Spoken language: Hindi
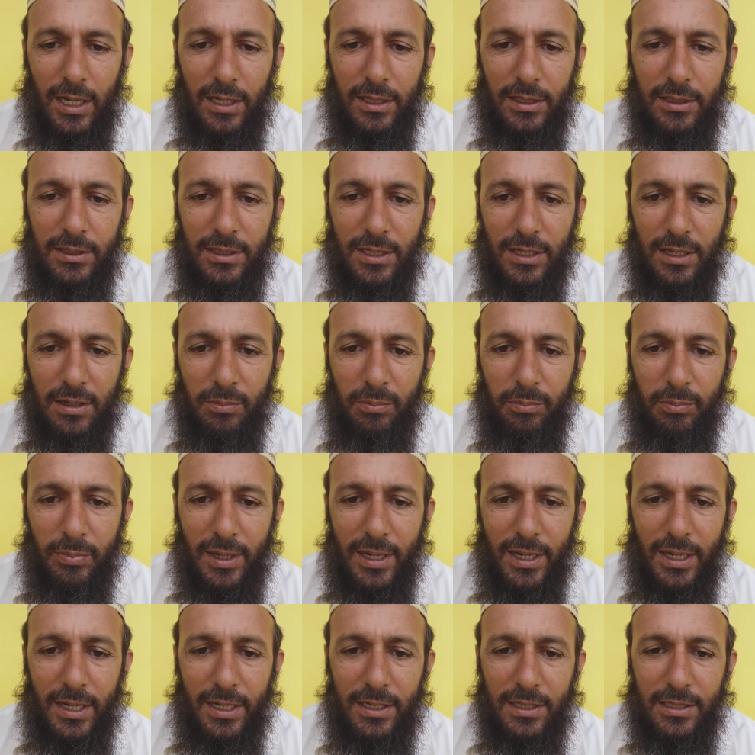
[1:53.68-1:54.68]
अगर
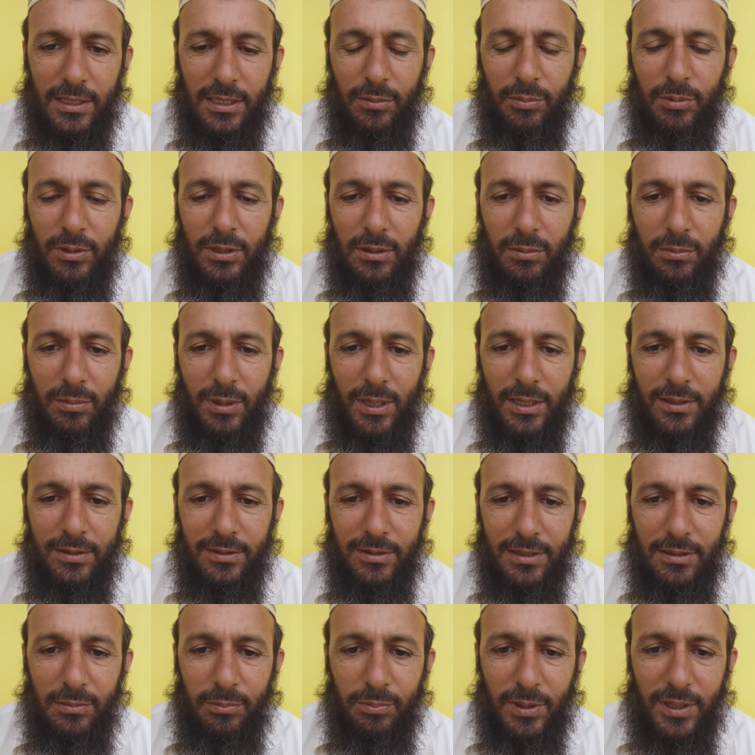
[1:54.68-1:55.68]
बैठ के भी नमाज
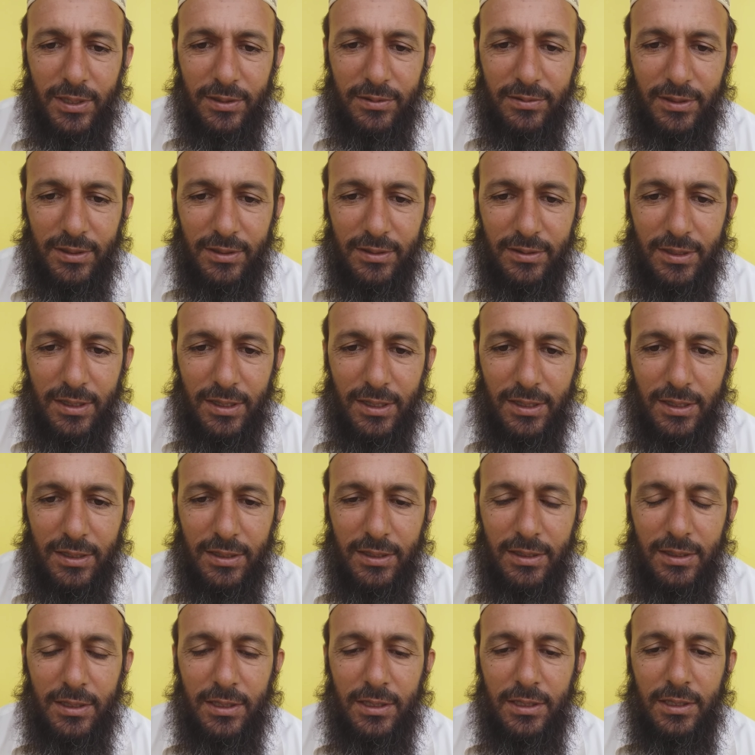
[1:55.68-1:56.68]
नहीं पढ़ सकता
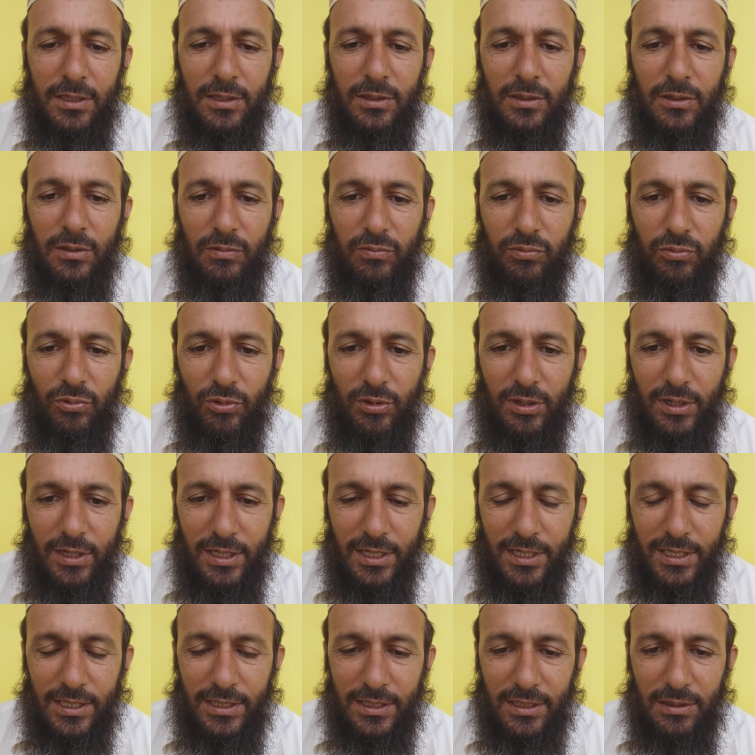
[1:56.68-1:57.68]
तो वो
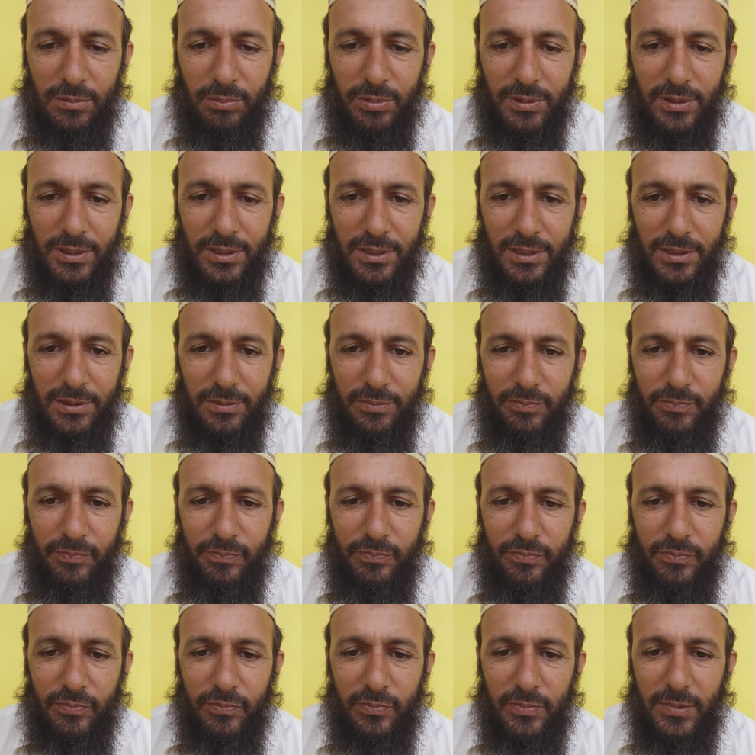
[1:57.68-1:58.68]
लेट के पढ़े
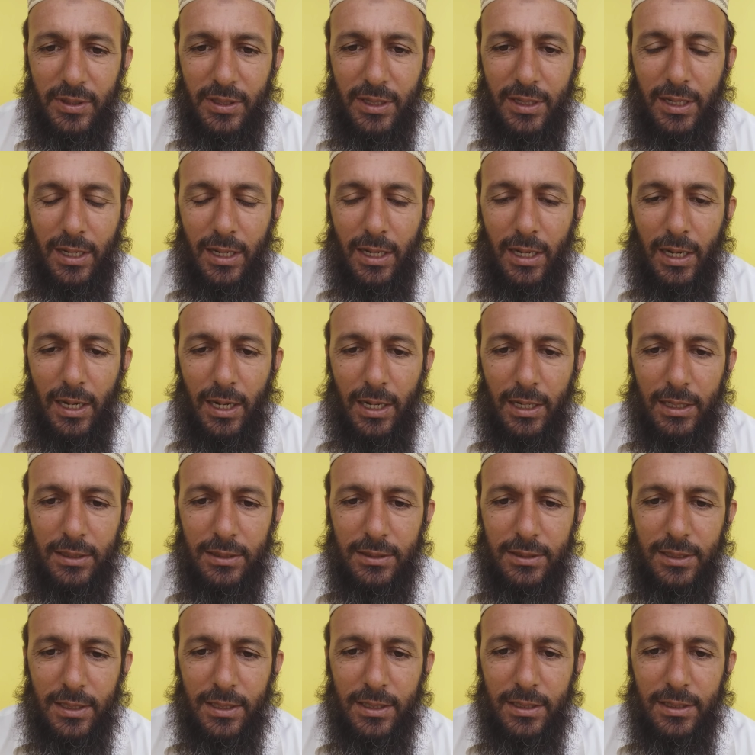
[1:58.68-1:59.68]

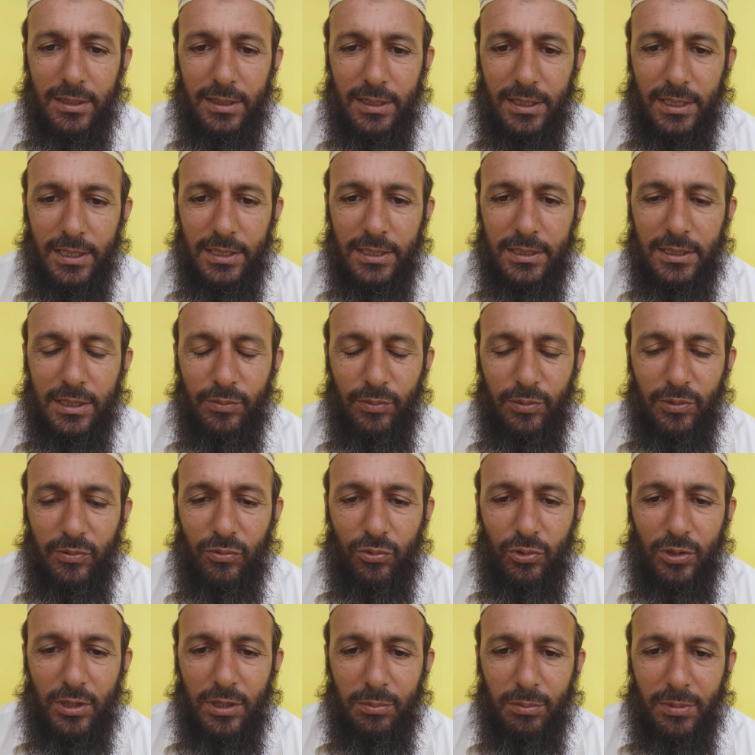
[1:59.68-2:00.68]
अगर लेट के भी
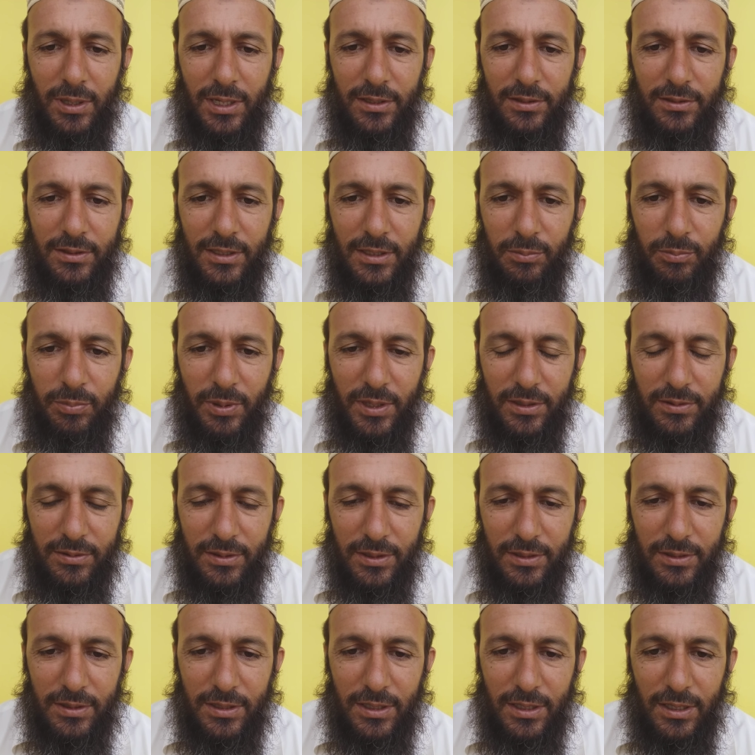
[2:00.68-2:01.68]
वो नमाज नहीं पढ़
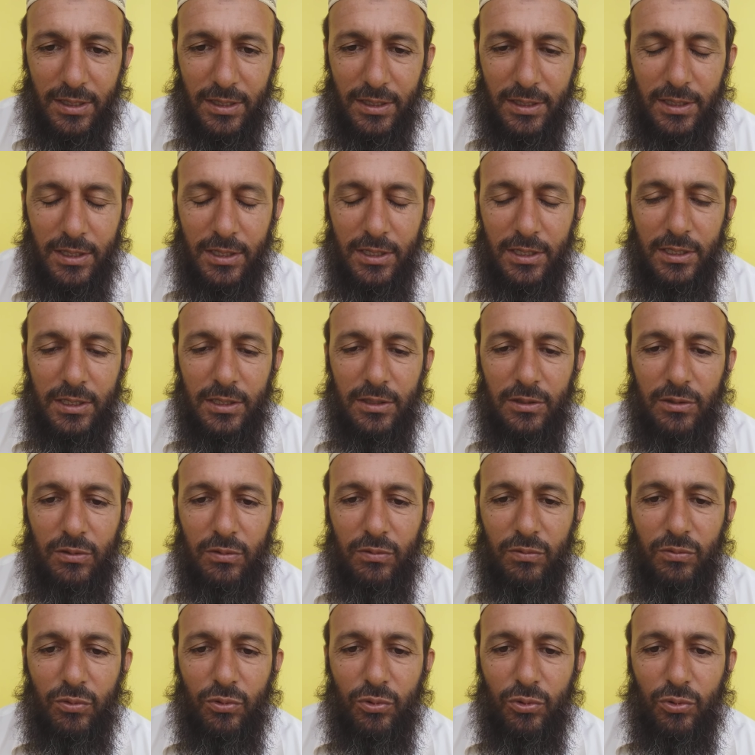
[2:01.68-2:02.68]
सकता
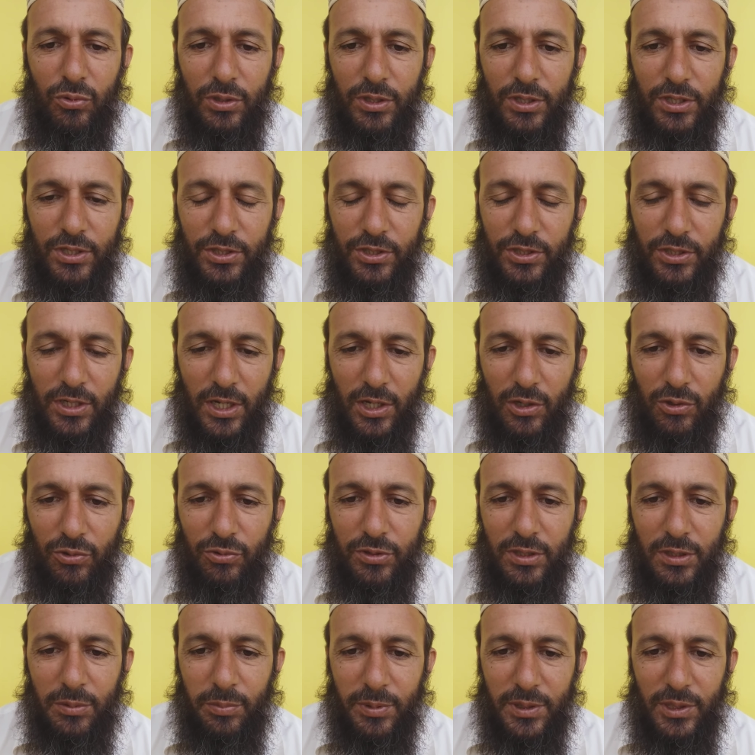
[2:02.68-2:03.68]
तो वो इशारों
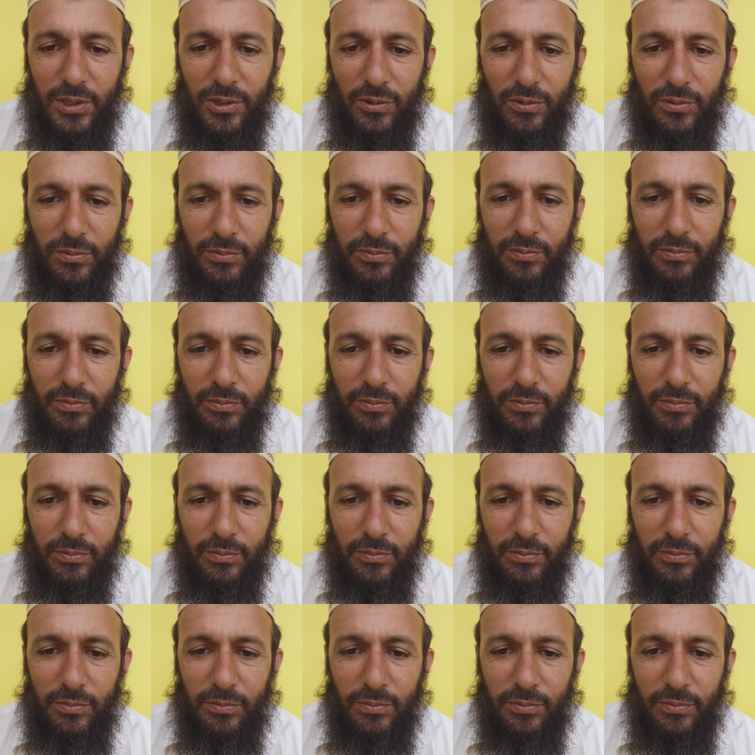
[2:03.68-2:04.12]
से पढ़ो